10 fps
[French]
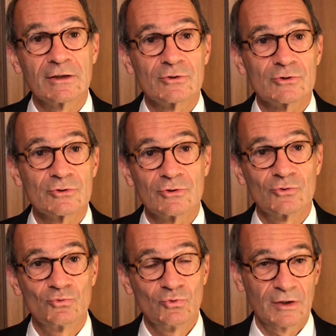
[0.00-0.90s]
quelque chose de
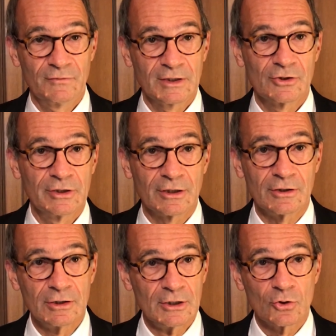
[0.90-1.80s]
tout à fait
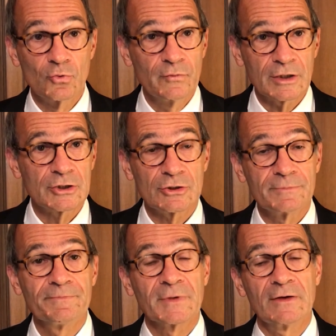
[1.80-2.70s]
cohérent,
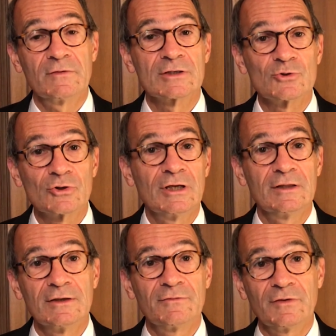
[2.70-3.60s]
convergent avec ce qui a
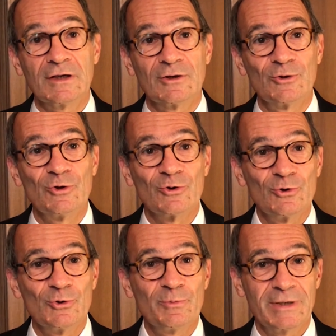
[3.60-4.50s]
été fait dans
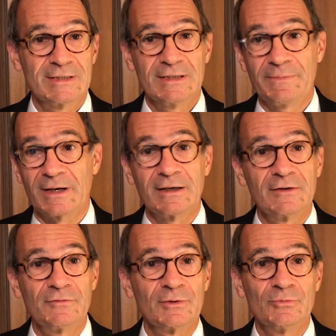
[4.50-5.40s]
le passé par les
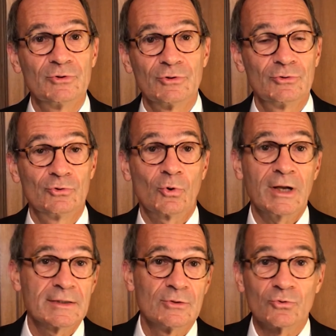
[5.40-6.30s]
réformes de, de
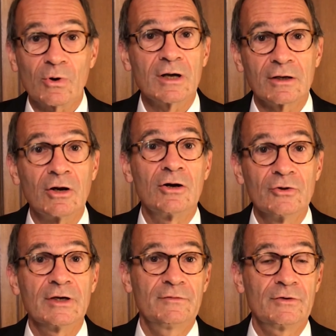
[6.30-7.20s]
droite, trois
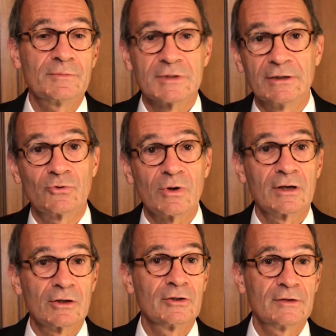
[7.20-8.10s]
grandes réformes, c'est les
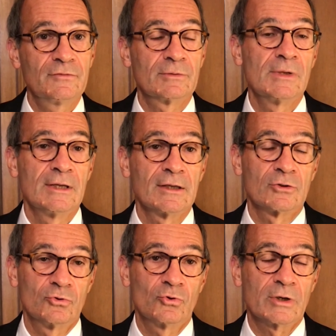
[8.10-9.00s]
trois grandes réformes
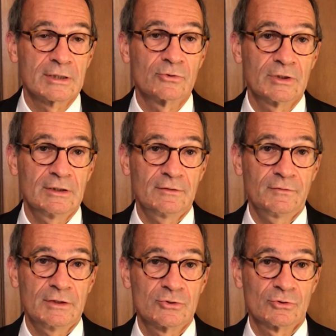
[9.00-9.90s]
de droite qui ont été
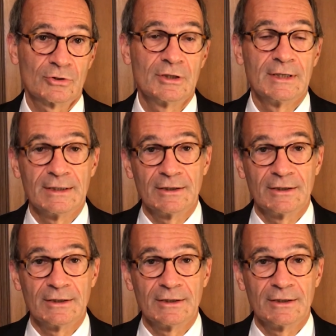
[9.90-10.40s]
faites sur